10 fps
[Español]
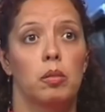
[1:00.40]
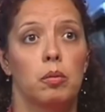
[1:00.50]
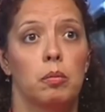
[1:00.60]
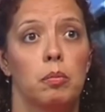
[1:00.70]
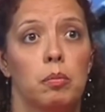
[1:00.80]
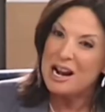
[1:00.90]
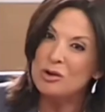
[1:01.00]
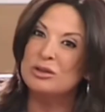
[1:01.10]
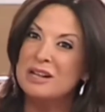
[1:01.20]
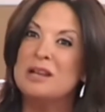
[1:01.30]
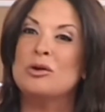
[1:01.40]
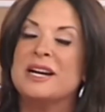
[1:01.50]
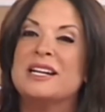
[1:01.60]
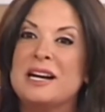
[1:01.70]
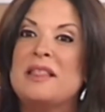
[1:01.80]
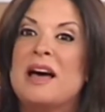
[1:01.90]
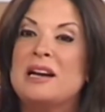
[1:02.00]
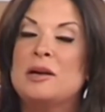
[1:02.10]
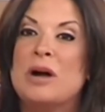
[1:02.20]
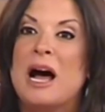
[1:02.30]
Pero es algo raro querer
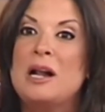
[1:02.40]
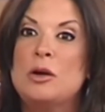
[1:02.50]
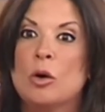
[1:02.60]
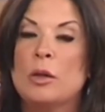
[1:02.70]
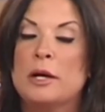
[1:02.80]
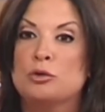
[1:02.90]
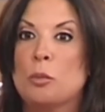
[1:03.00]
darle algo de sus